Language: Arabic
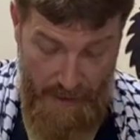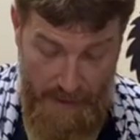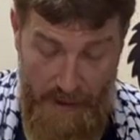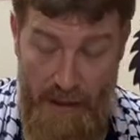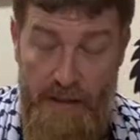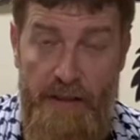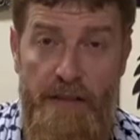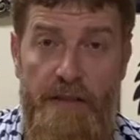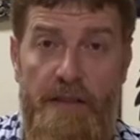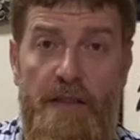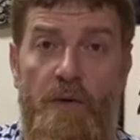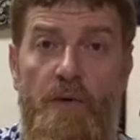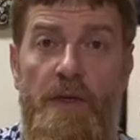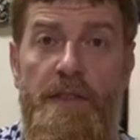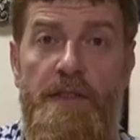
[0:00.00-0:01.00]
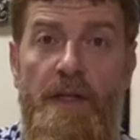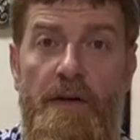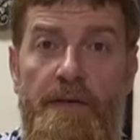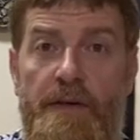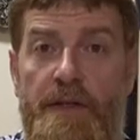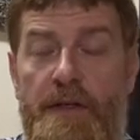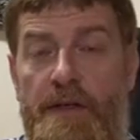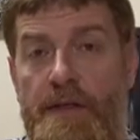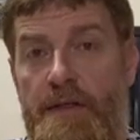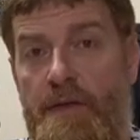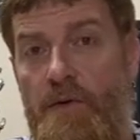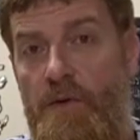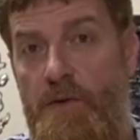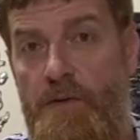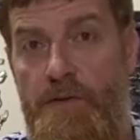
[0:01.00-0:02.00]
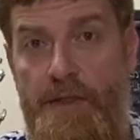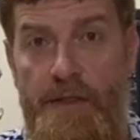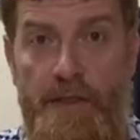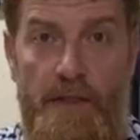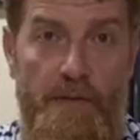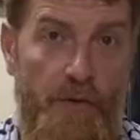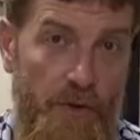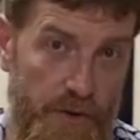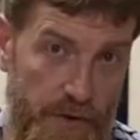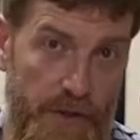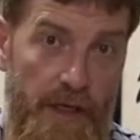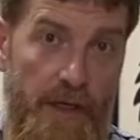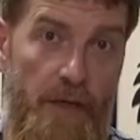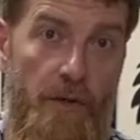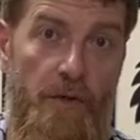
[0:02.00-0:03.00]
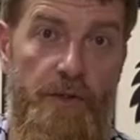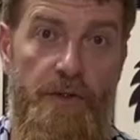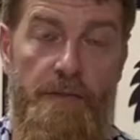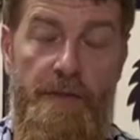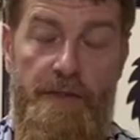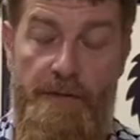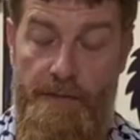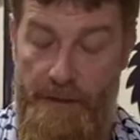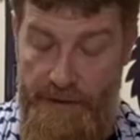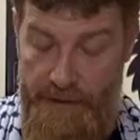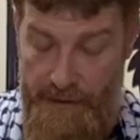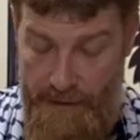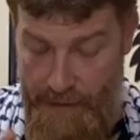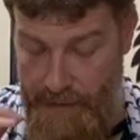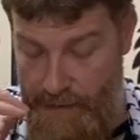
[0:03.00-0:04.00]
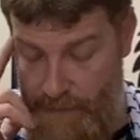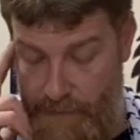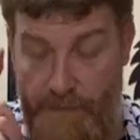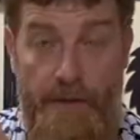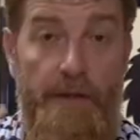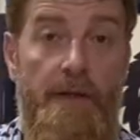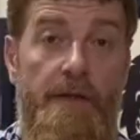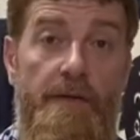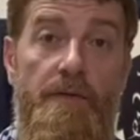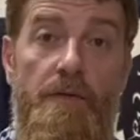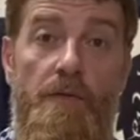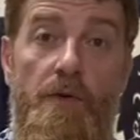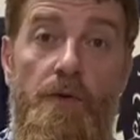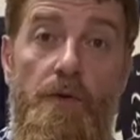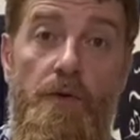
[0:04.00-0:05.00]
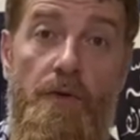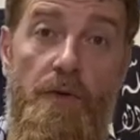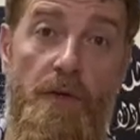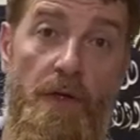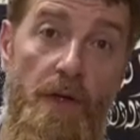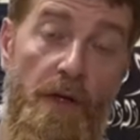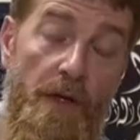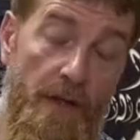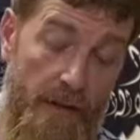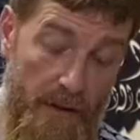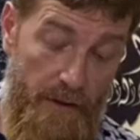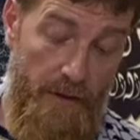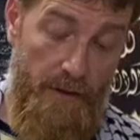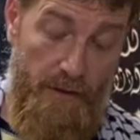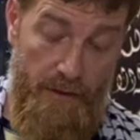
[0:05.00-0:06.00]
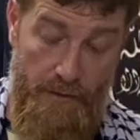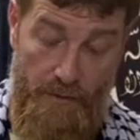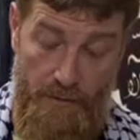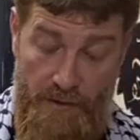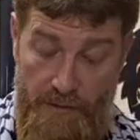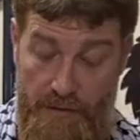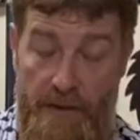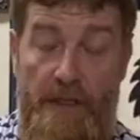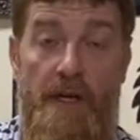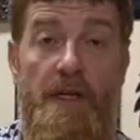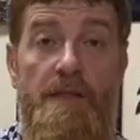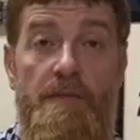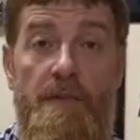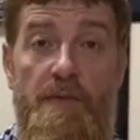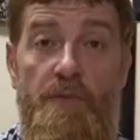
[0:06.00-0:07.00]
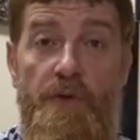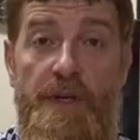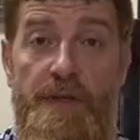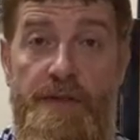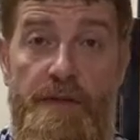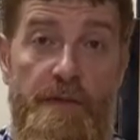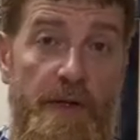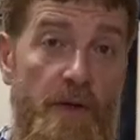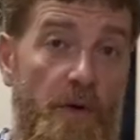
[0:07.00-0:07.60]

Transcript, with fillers: كانت أول شيء الفكرة اللي هو تركيب عش داخل عش بس بعديها فكرت في الموضوع وجبت الحجم المناسب اللي